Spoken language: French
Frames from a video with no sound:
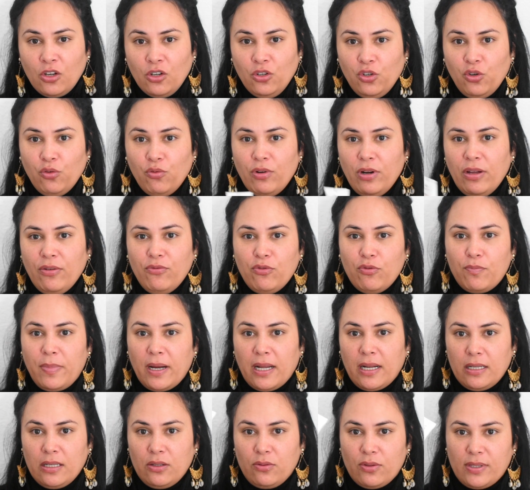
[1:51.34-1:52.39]
Je voulais vous
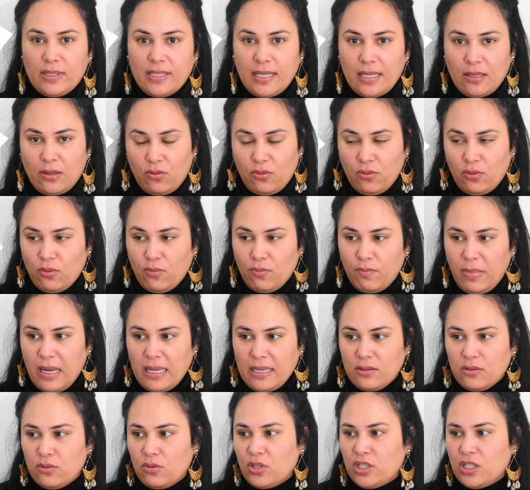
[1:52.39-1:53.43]
parler de cette
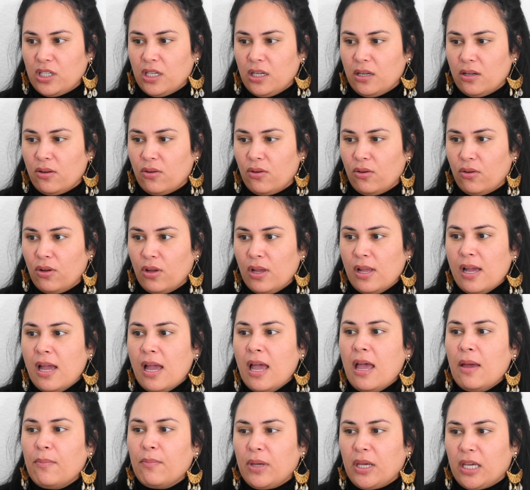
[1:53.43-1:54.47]
base de chez euh,
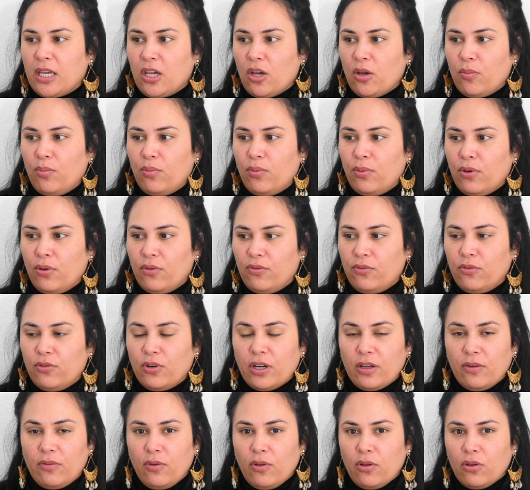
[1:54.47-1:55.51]
Makeup
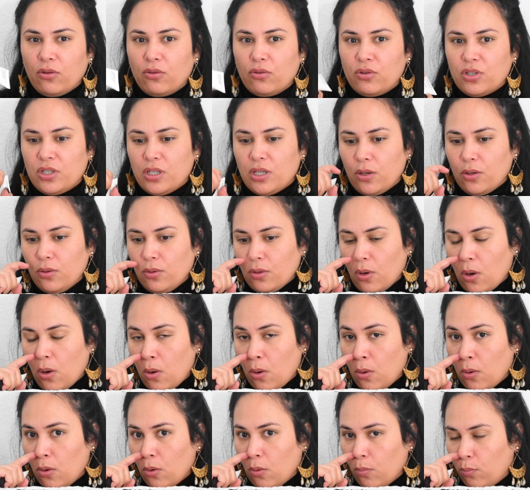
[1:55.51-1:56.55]
Forever que j'ai eu
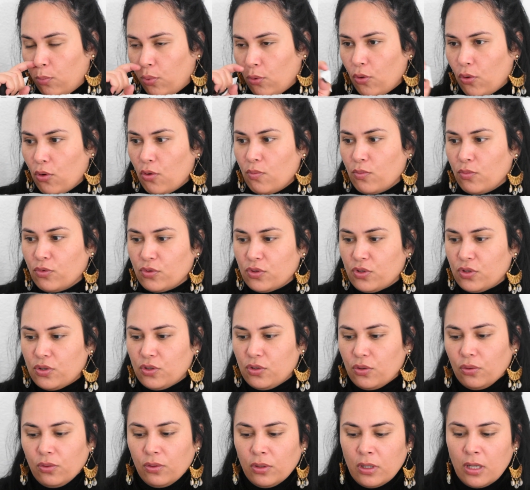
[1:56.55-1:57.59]
en
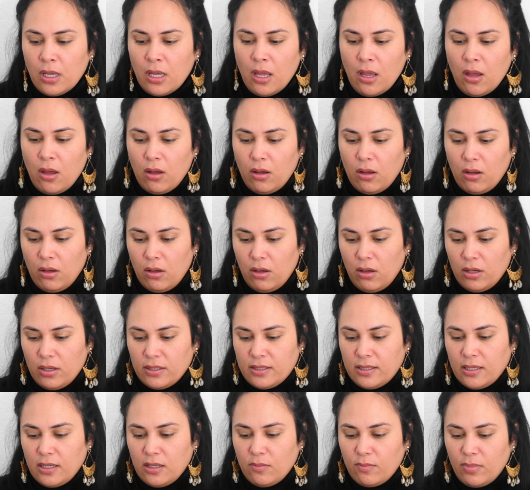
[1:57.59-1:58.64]
promotion.
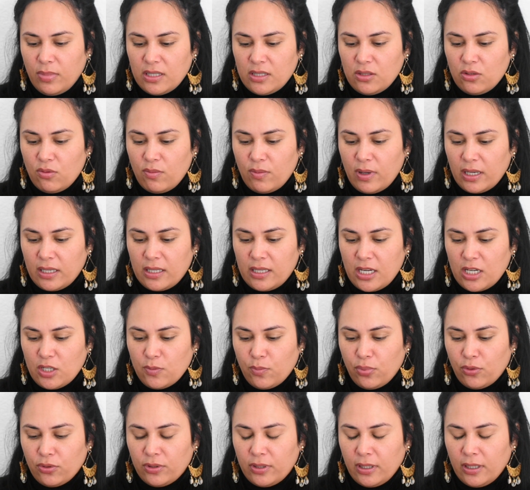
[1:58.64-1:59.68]
c'est une base de
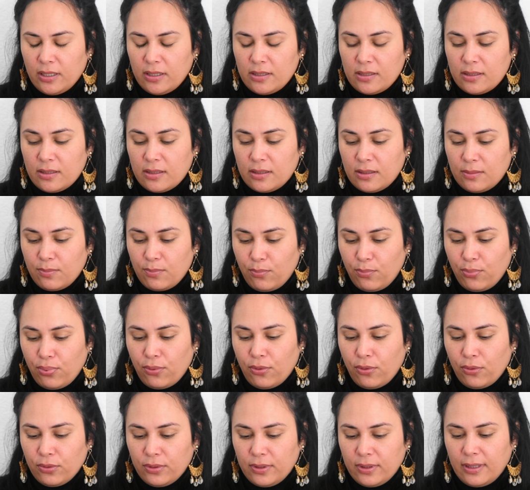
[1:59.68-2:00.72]
maquillage
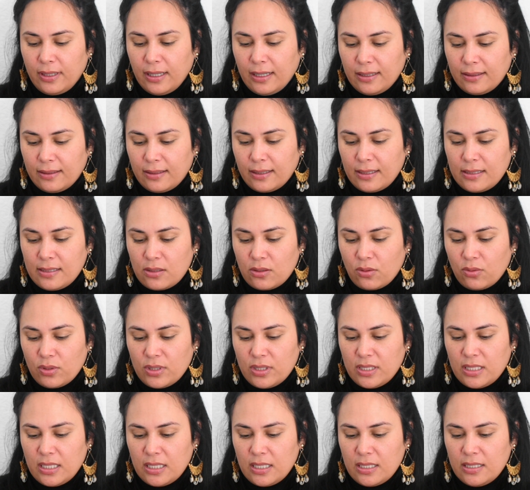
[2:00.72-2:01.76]
protectrice
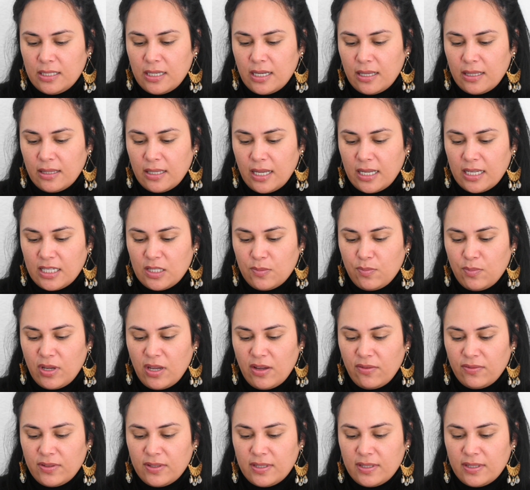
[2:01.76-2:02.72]
quotidienne SPF